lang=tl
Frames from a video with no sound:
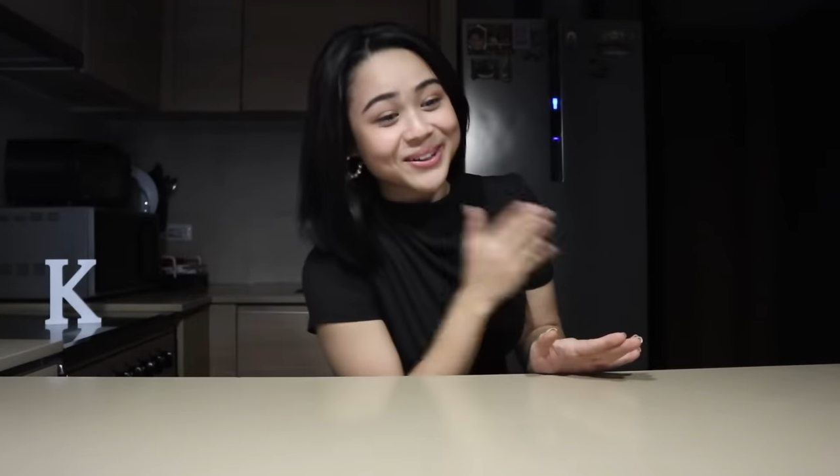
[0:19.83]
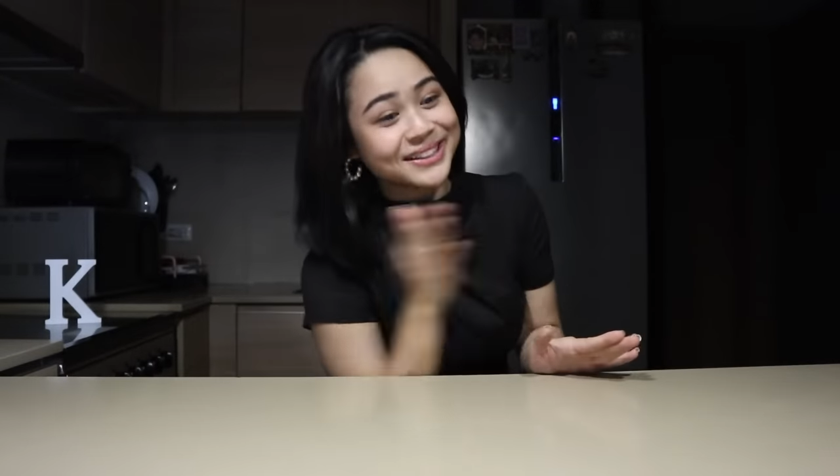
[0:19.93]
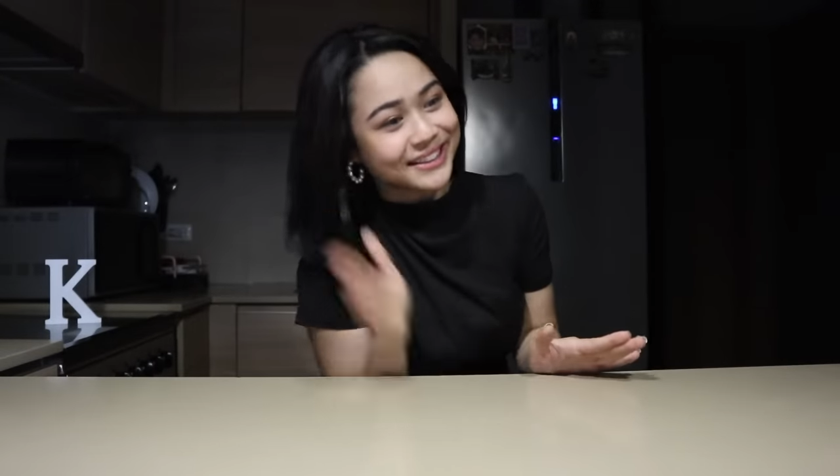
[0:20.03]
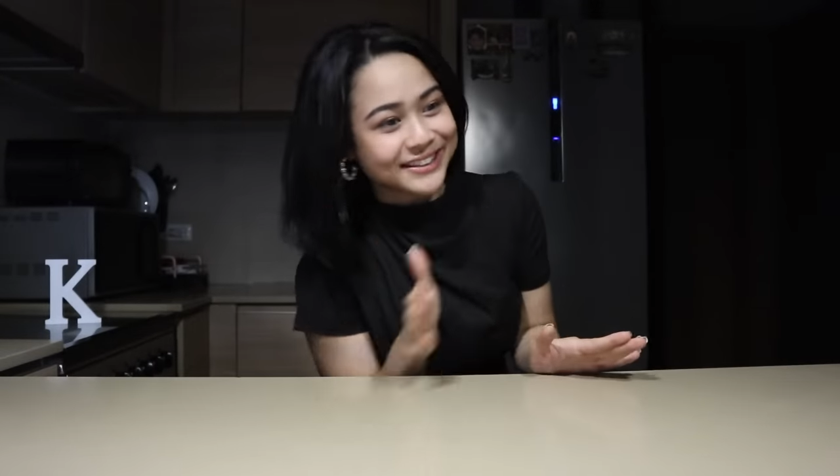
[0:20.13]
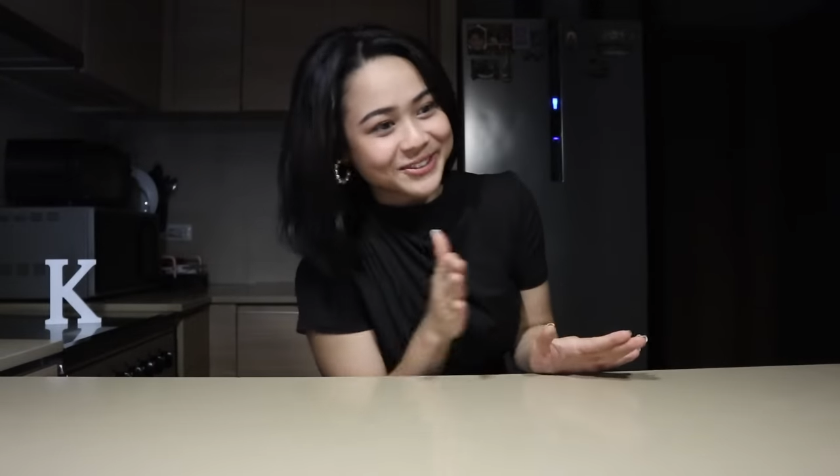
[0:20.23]
ka
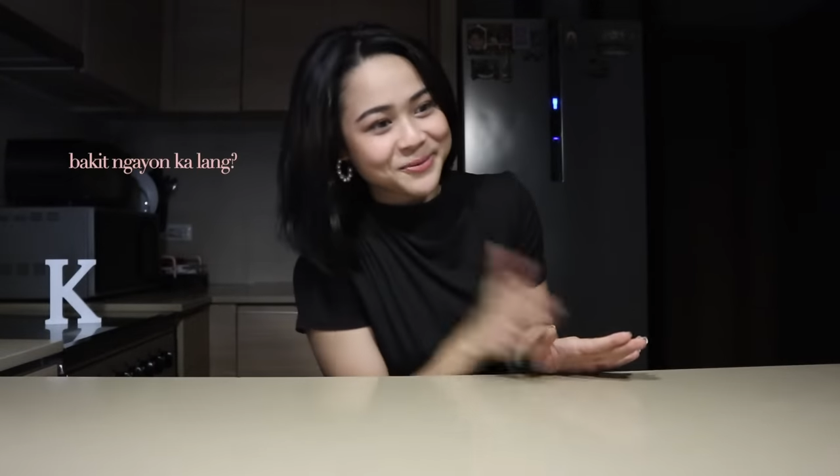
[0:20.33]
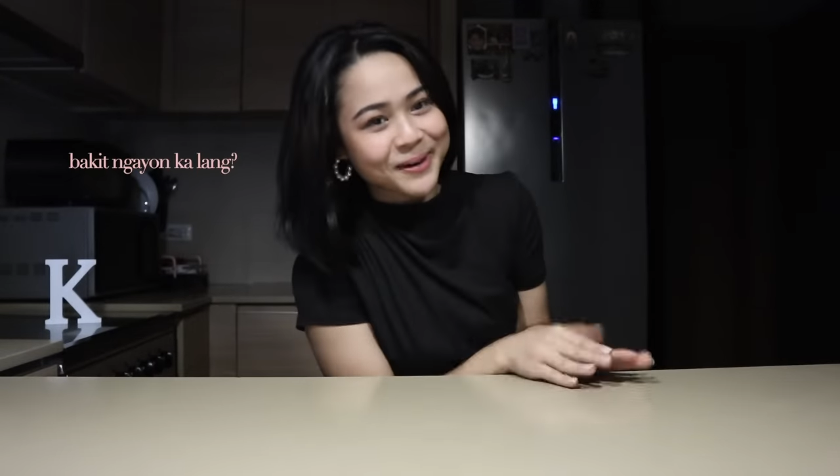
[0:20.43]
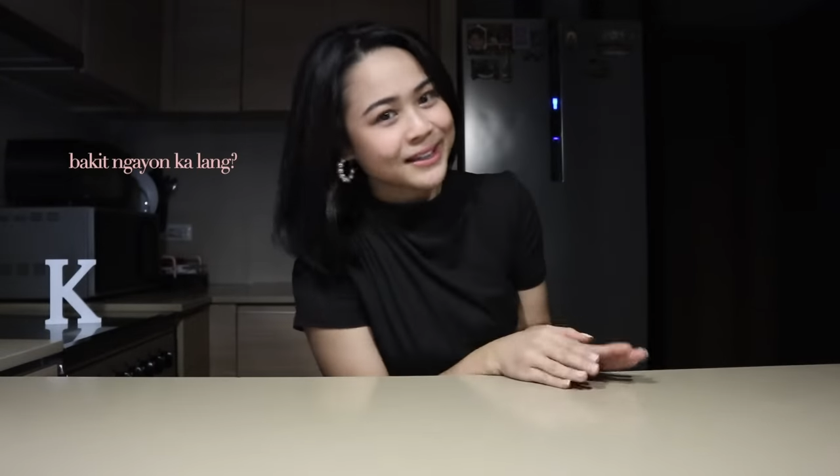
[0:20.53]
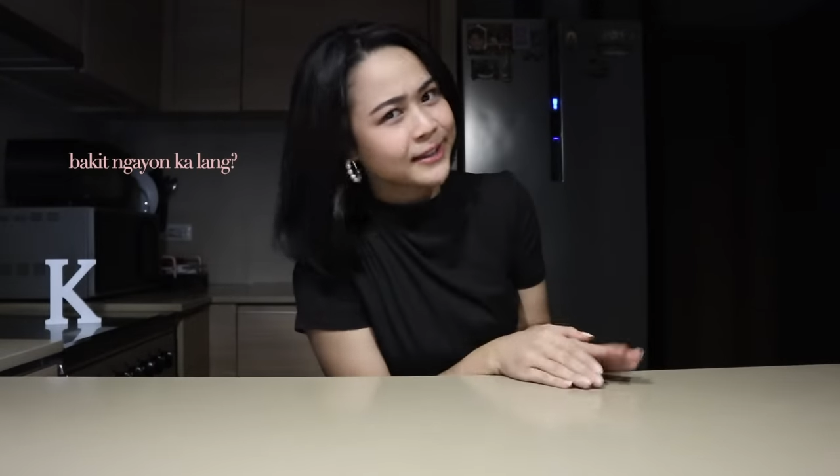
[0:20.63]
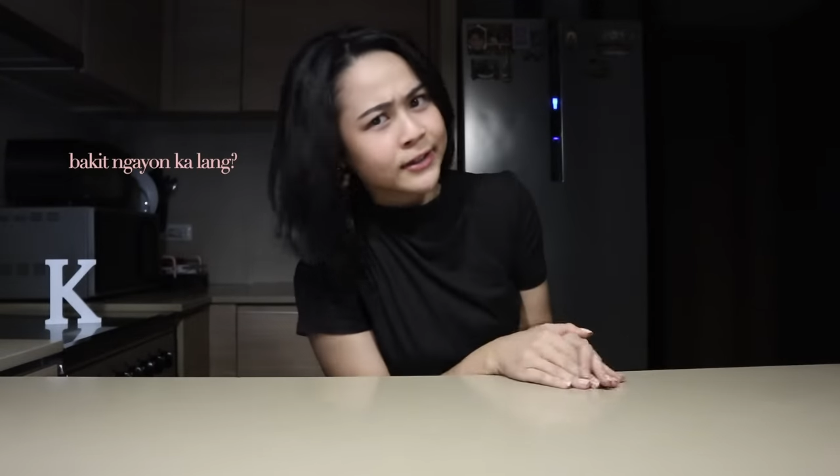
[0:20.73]
dito,
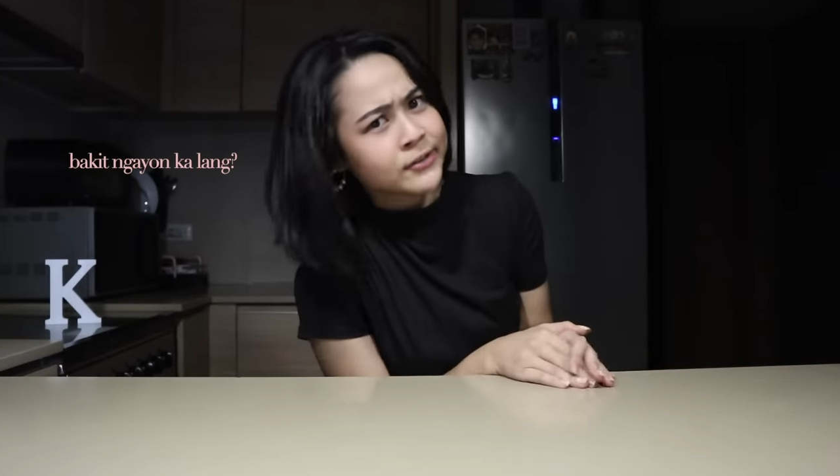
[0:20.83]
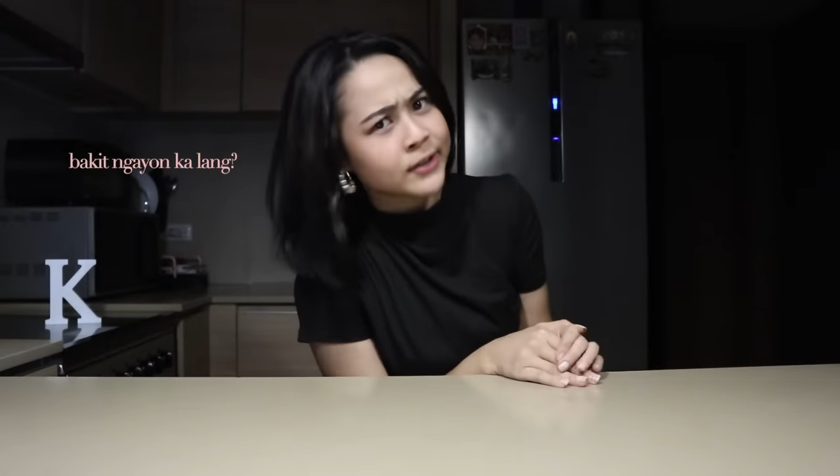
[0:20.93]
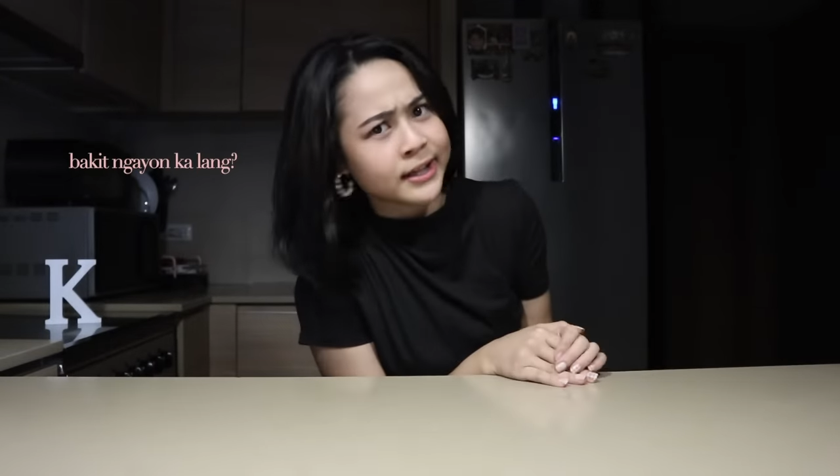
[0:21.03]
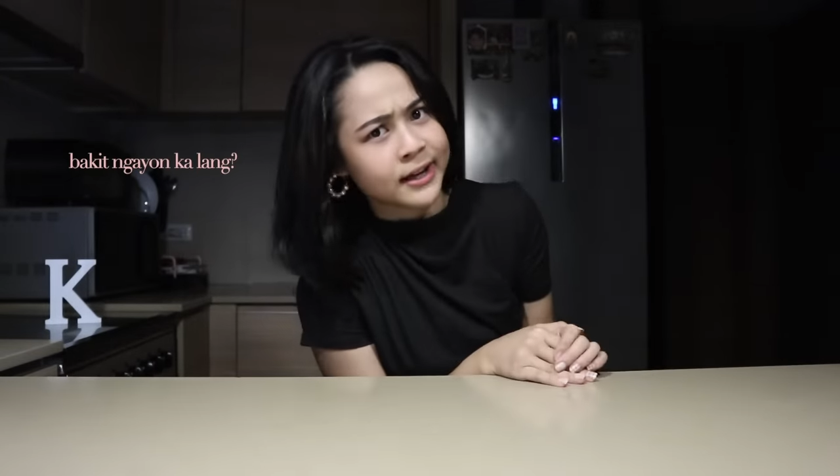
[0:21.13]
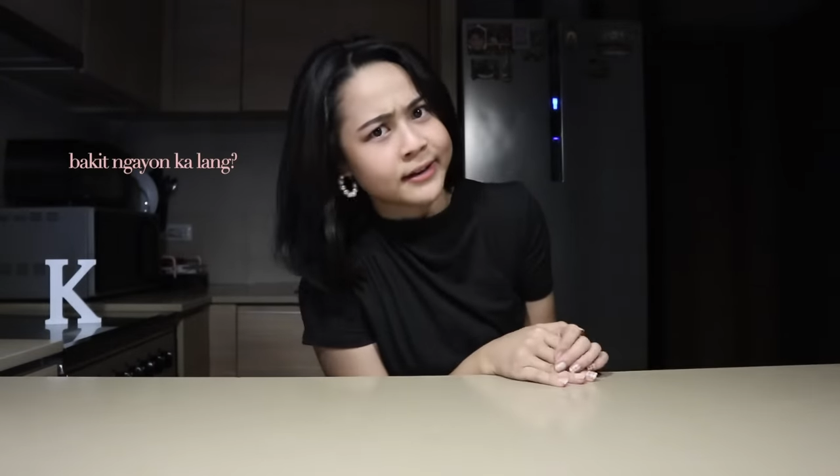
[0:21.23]
bakit kayong
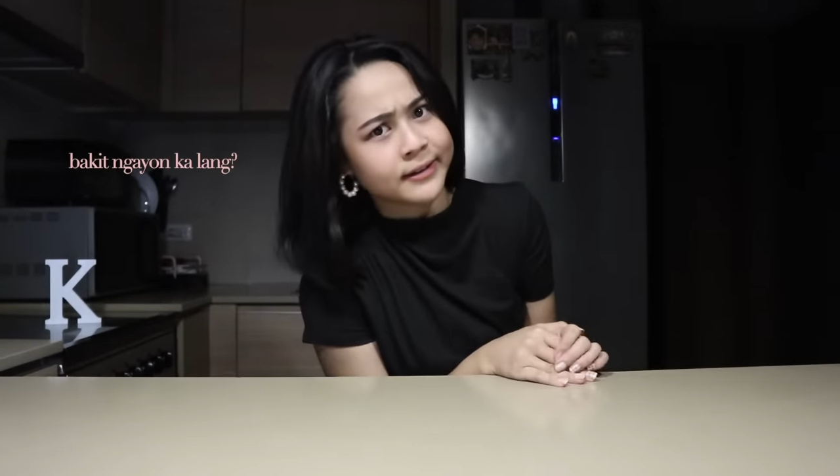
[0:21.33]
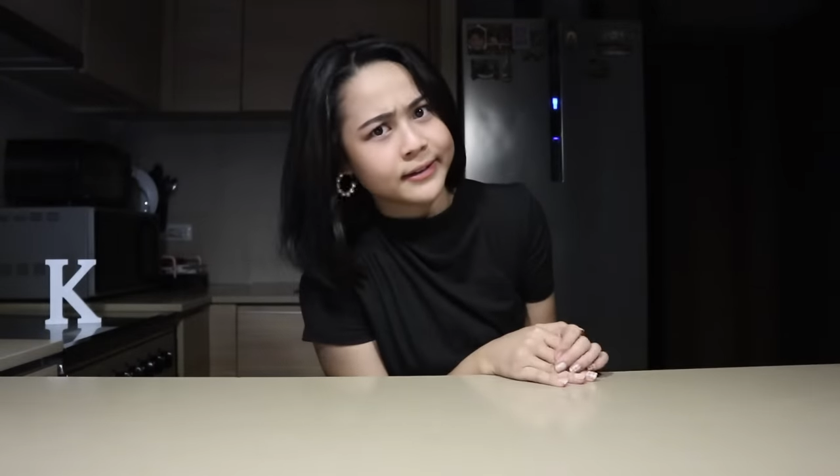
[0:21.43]
ka lang?